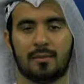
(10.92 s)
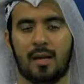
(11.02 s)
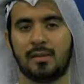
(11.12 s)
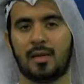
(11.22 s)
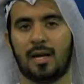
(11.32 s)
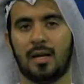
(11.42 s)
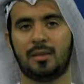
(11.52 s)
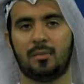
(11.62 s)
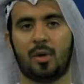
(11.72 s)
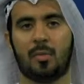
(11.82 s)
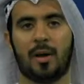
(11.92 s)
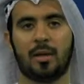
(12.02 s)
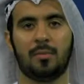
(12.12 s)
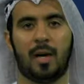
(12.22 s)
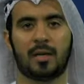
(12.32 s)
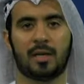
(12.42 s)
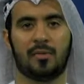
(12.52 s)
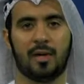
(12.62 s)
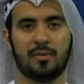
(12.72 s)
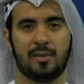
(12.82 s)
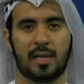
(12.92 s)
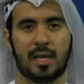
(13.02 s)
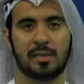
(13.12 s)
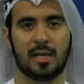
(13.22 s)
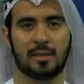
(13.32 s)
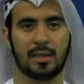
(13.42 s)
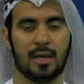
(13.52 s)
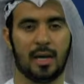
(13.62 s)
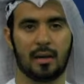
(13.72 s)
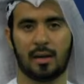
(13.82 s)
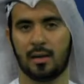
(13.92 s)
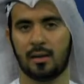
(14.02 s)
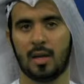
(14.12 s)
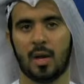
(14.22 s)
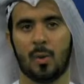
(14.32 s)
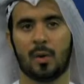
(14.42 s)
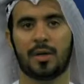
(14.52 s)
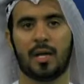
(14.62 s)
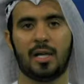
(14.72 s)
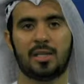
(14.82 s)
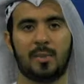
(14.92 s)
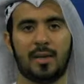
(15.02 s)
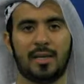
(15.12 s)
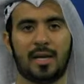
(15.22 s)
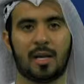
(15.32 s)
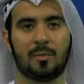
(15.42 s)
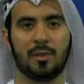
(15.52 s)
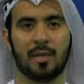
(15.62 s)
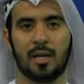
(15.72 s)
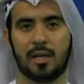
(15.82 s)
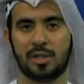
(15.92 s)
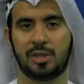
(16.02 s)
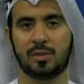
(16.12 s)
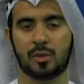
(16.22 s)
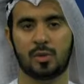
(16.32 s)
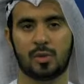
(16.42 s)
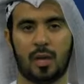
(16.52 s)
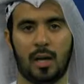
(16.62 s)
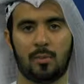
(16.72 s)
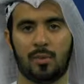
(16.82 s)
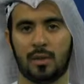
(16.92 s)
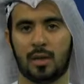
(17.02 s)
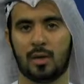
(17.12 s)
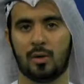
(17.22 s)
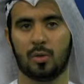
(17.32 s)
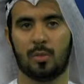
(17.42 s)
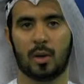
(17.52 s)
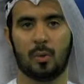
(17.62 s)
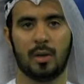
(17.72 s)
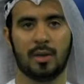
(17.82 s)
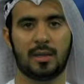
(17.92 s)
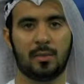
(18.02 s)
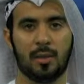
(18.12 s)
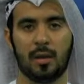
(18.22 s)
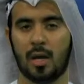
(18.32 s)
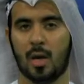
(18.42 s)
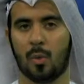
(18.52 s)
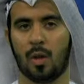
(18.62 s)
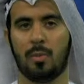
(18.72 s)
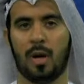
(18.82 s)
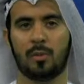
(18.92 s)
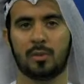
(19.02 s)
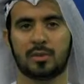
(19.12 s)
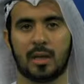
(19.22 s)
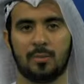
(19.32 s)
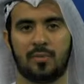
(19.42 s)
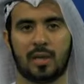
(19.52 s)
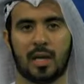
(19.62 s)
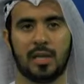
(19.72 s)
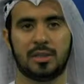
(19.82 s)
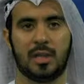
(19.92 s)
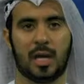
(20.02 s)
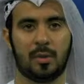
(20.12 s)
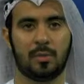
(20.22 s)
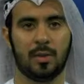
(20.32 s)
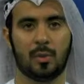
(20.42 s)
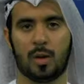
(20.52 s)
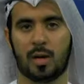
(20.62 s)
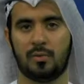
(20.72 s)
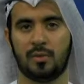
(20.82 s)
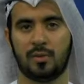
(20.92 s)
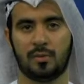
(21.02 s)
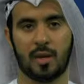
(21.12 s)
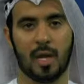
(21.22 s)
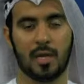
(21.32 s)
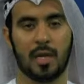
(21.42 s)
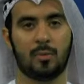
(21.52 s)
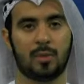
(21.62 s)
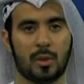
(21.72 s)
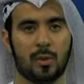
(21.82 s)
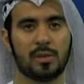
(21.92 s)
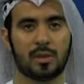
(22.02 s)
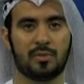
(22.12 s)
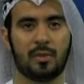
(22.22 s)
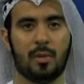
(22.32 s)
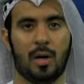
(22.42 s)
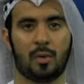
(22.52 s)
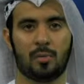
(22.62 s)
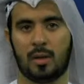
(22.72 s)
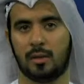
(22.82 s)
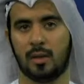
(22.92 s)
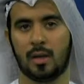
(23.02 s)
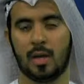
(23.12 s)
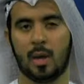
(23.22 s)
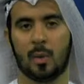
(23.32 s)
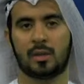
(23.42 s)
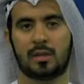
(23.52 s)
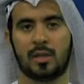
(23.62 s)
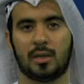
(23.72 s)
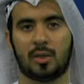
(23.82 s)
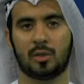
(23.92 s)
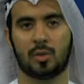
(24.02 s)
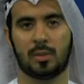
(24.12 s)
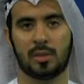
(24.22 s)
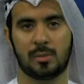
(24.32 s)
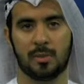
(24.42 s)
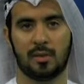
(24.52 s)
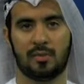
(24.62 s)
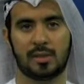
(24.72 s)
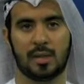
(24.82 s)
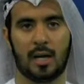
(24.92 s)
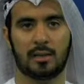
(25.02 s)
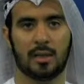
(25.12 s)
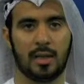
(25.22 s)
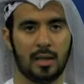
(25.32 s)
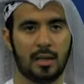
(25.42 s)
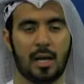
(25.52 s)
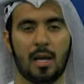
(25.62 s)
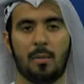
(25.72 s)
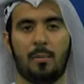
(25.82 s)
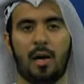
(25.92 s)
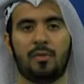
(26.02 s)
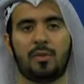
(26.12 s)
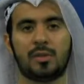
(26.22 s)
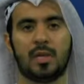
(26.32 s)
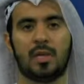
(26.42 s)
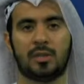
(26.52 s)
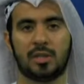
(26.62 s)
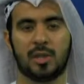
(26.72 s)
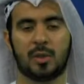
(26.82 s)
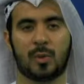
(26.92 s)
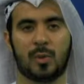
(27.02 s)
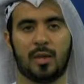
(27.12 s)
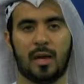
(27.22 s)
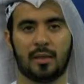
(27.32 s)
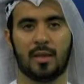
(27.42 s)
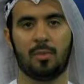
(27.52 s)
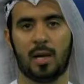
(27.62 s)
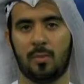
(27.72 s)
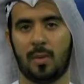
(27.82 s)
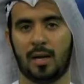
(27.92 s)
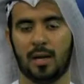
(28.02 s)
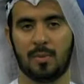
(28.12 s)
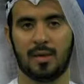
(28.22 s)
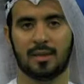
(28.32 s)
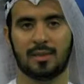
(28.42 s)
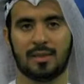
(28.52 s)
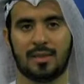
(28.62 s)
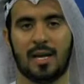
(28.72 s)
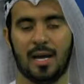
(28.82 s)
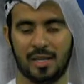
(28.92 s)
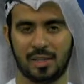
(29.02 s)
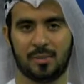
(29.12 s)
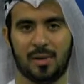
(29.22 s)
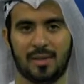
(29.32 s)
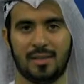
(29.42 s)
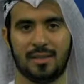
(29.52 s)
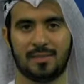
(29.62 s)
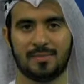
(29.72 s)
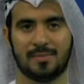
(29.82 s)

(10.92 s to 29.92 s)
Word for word: طقس الغد مغبر مع انخفاض في درجات الحرارة والرياح شمالية غربية نشطة السرعة مثيرة للغبار والأتربة والبحر مضطرب في الخليج العربي وخفيف إلى متوسط في بحر عمان وتزداد الرطوبة النسبية في ساعات الليل مع فرصة لتشكل الضباب على المناطق الشمالية